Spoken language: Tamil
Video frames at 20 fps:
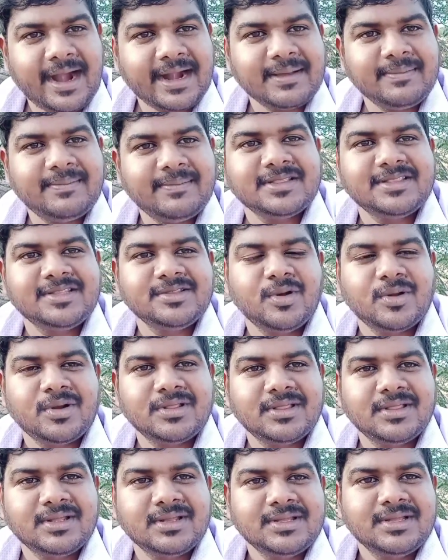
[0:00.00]
ஆடம்பரத்தை
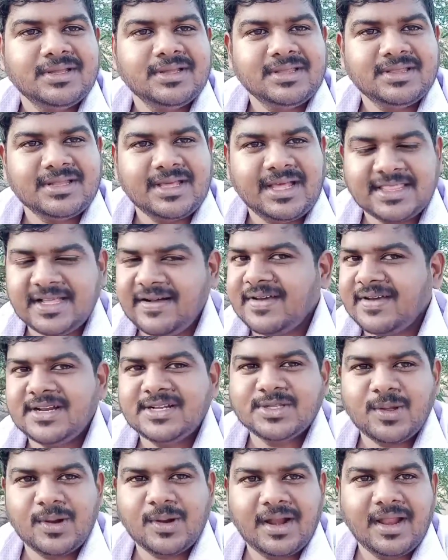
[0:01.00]
திறந்தது நான்
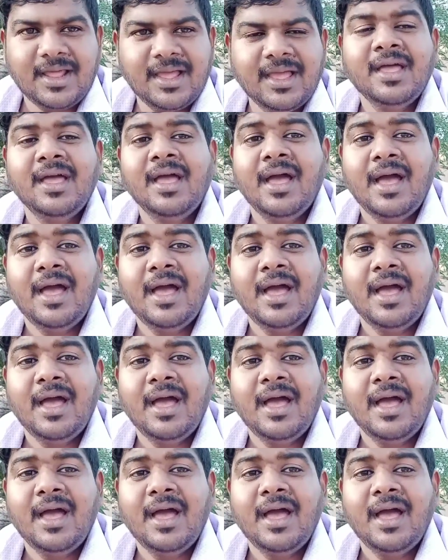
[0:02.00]
தவறுன்னு சொல்லலை